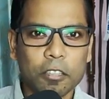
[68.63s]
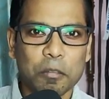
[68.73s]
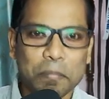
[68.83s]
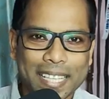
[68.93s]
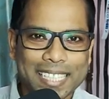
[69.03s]

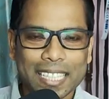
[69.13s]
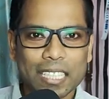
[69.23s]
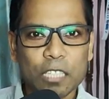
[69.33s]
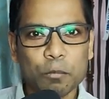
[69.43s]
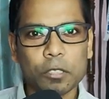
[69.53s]
তো
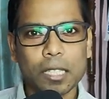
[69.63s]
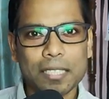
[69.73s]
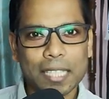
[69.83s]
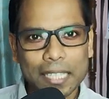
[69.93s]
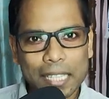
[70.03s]
বেসিক্যালি
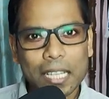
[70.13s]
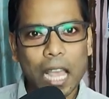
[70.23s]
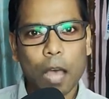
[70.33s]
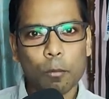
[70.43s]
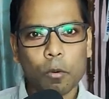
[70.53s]
বোঝাচ্ছে কি
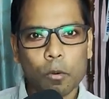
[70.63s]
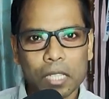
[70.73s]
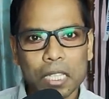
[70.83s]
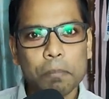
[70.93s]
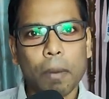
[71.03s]
খাবো
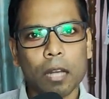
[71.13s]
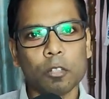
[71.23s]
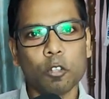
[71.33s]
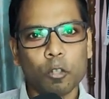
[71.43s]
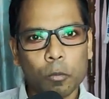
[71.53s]
কি পান
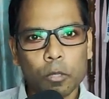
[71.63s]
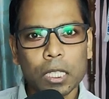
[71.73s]
করব